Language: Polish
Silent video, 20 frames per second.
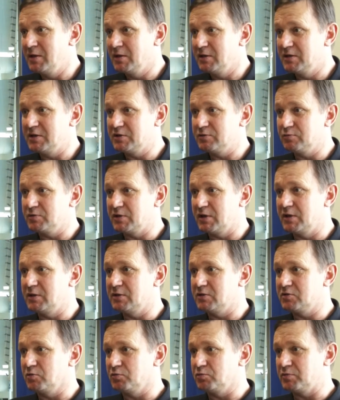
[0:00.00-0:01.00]
Jest tutaj,
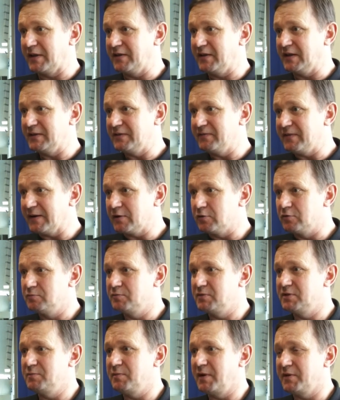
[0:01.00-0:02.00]
są tutaj dwa
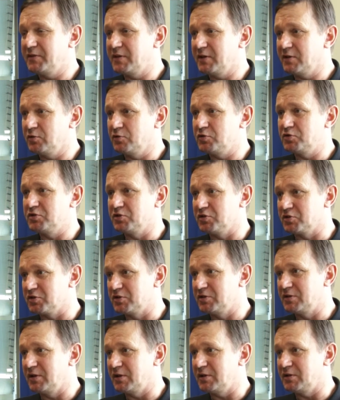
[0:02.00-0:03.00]
kluby, Manta
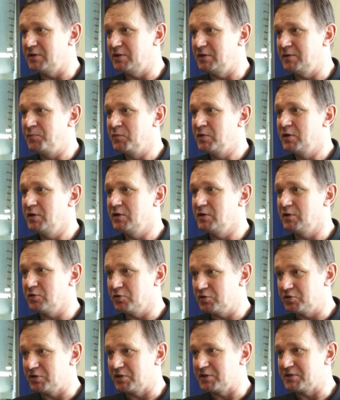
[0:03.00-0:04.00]
Kościerzyna i y,
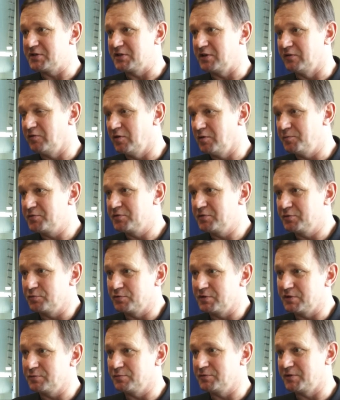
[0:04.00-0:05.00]
Kościerskie WOPR,
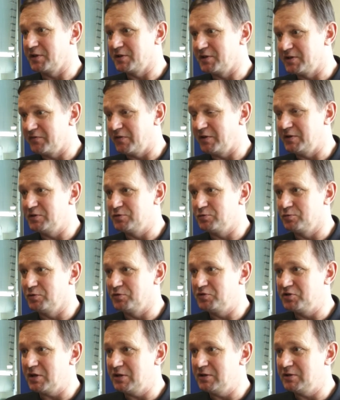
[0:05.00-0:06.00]
które tutaj rywalizują
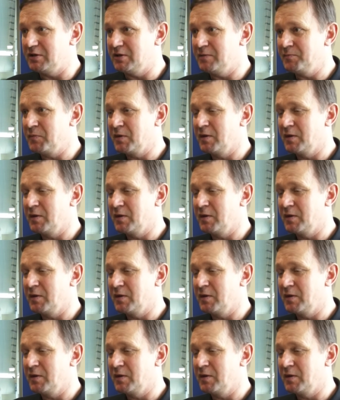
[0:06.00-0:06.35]
dzielnie.